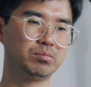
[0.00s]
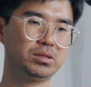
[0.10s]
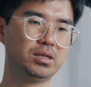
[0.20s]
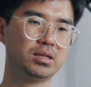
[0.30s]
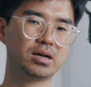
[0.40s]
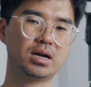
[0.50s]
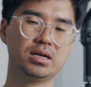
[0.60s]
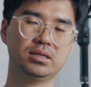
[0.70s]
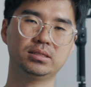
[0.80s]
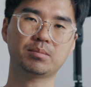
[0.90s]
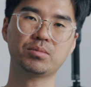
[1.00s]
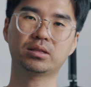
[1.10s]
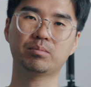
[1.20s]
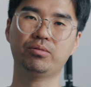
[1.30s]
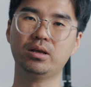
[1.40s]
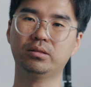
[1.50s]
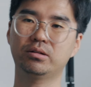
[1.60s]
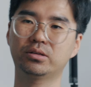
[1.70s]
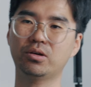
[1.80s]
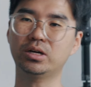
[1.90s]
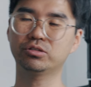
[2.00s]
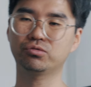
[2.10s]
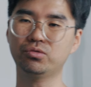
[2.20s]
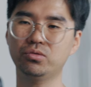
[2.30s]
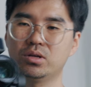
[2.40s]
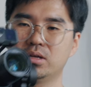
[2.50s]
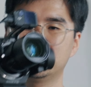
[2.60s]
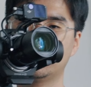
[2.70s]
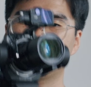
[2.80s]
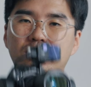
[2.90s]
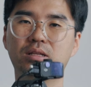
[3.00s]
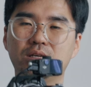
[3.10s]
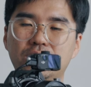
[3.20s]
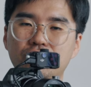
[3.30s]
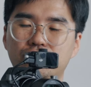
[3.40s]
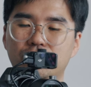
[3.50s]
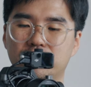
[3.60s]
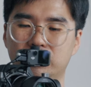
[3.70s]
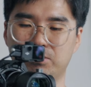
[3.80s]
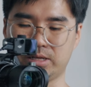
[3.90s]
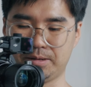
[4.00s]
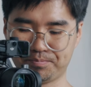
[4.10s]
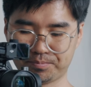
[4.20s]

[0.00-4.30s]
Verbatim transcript: 밑에다가 삼각대 플레이트를 껴가지고 삼각대에 끼울 수가 있습니다